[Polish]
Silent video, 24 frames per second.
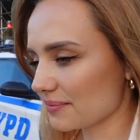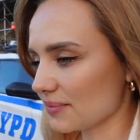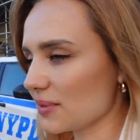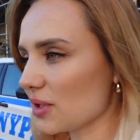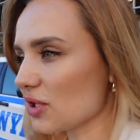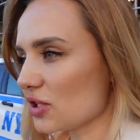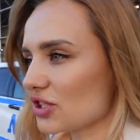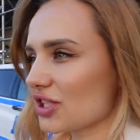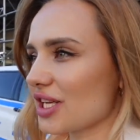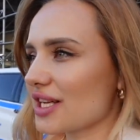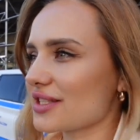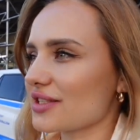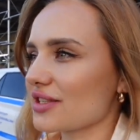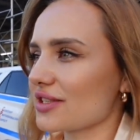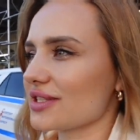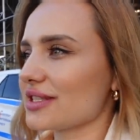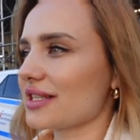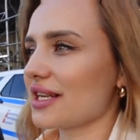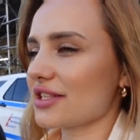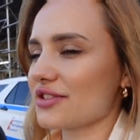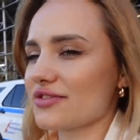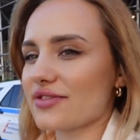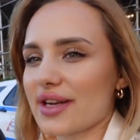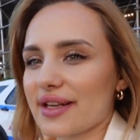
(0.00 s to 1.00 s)
Można
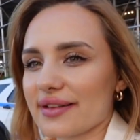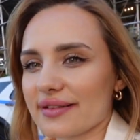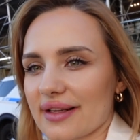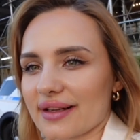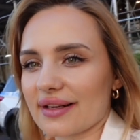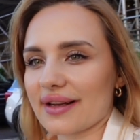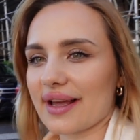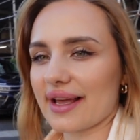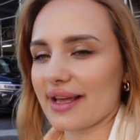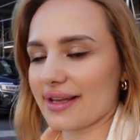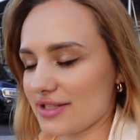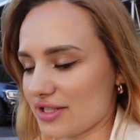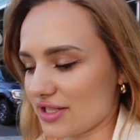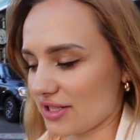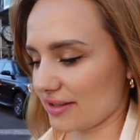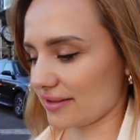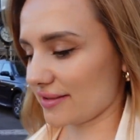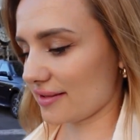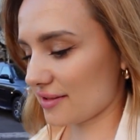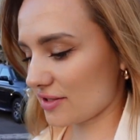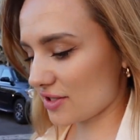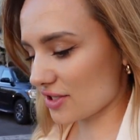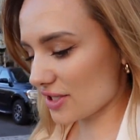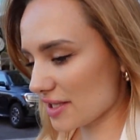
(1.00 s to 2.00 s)
zostać rental agent,
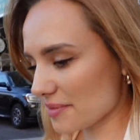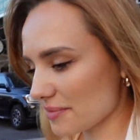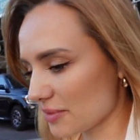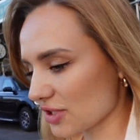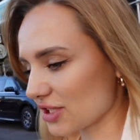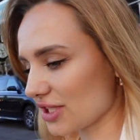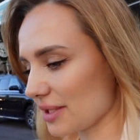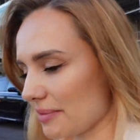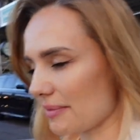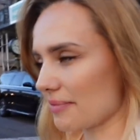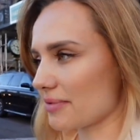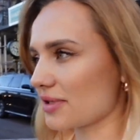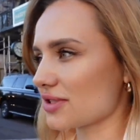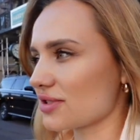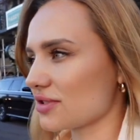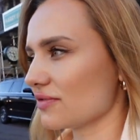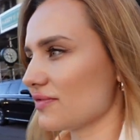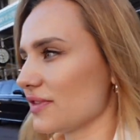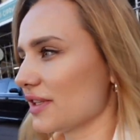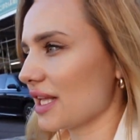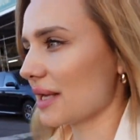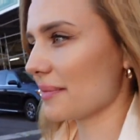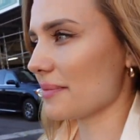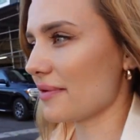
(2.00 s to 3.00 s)
czyli można po prostu
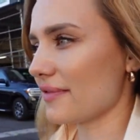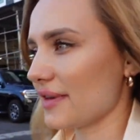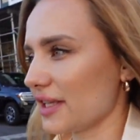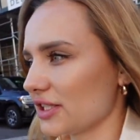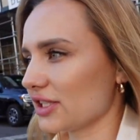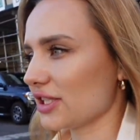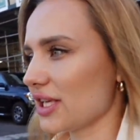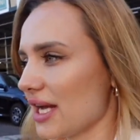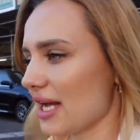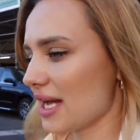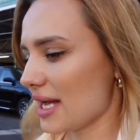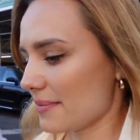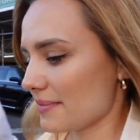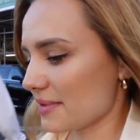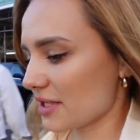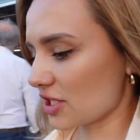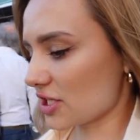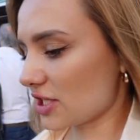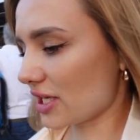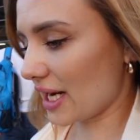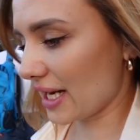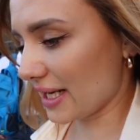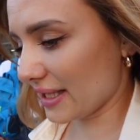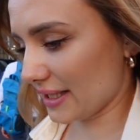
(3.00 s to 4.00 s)
wynajmować
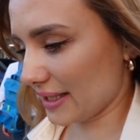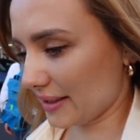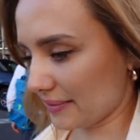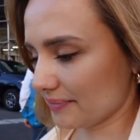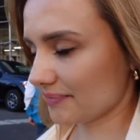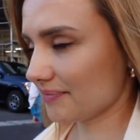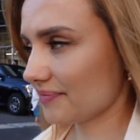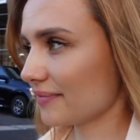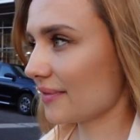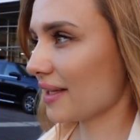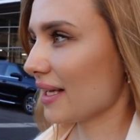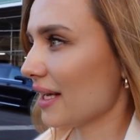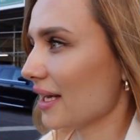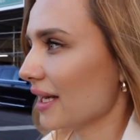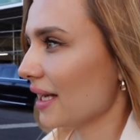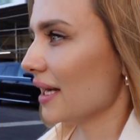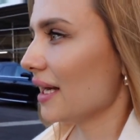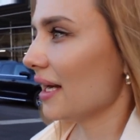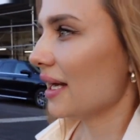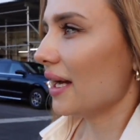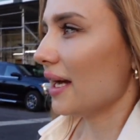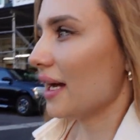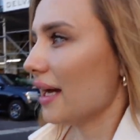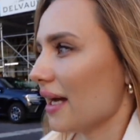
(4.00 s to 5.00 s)
mieszkania.
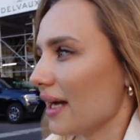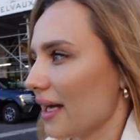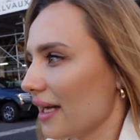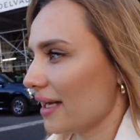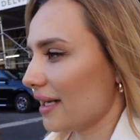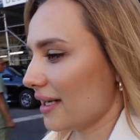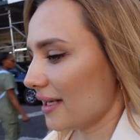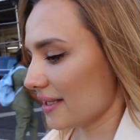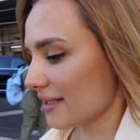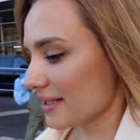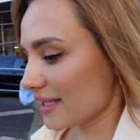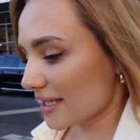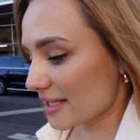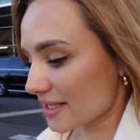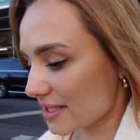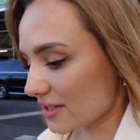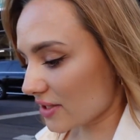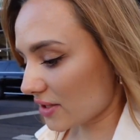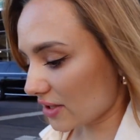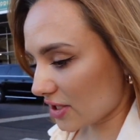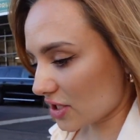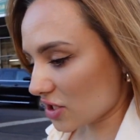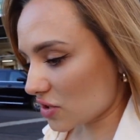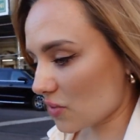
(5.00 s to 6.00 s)
E, nie jest
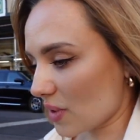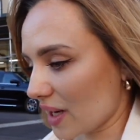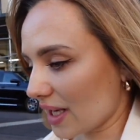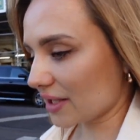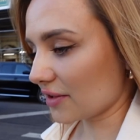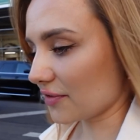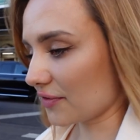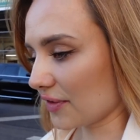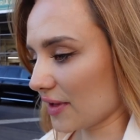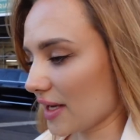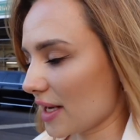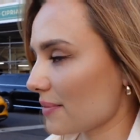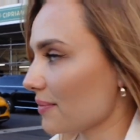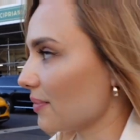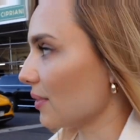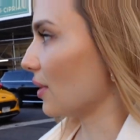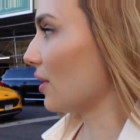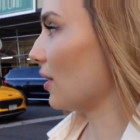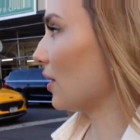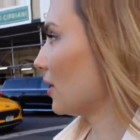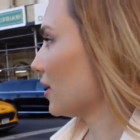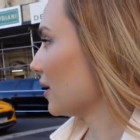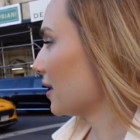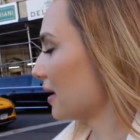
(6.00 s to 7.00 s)
to też łatwe,
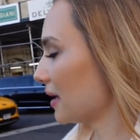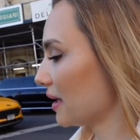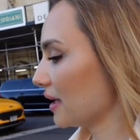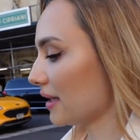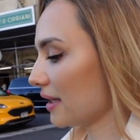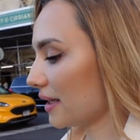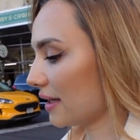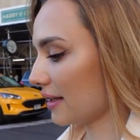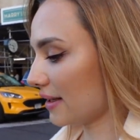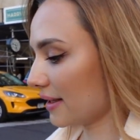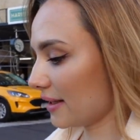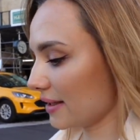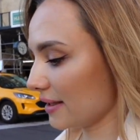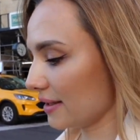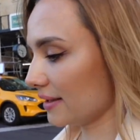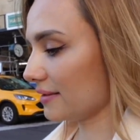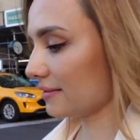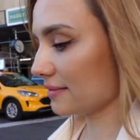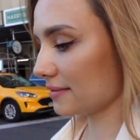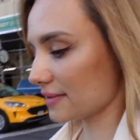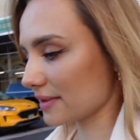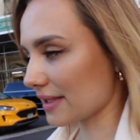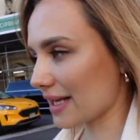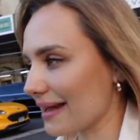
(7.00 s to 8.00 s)
bo e,
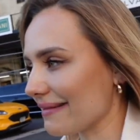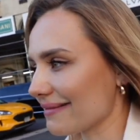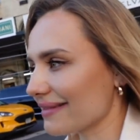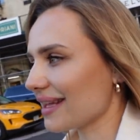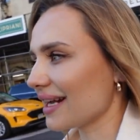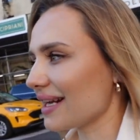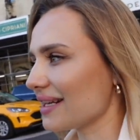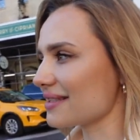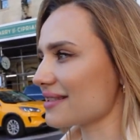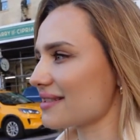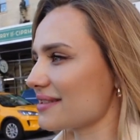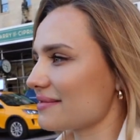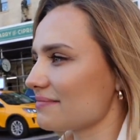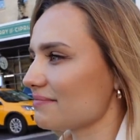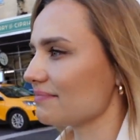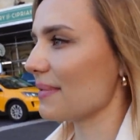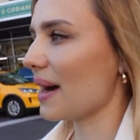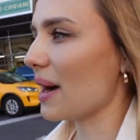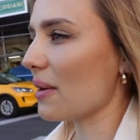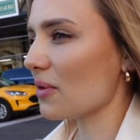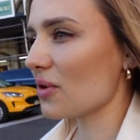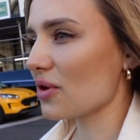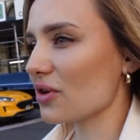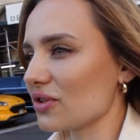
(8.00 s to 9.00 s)
rentals
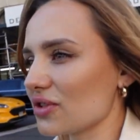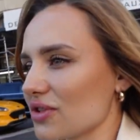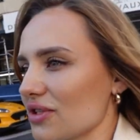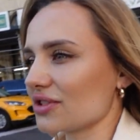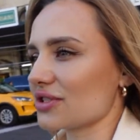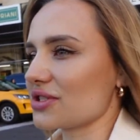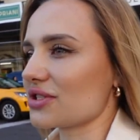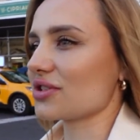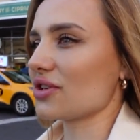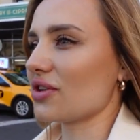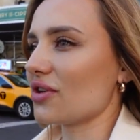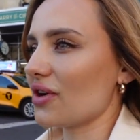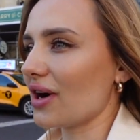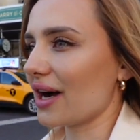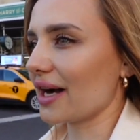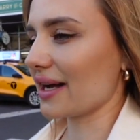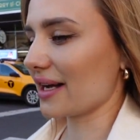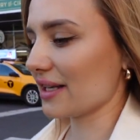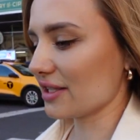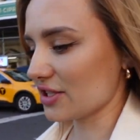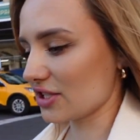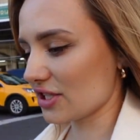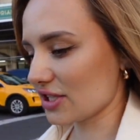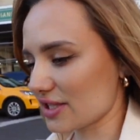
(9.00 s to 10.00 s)
mało e, co
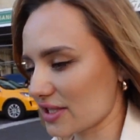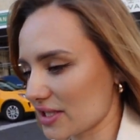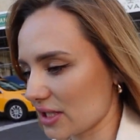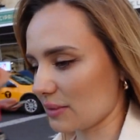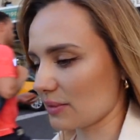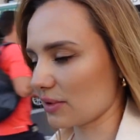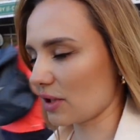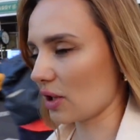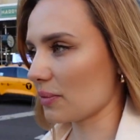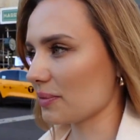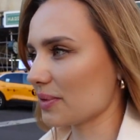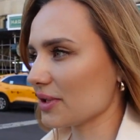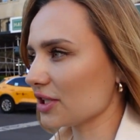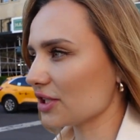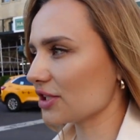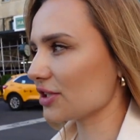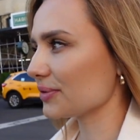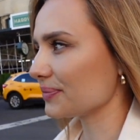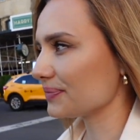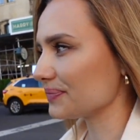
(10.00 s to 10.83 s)
agenci chcą robić,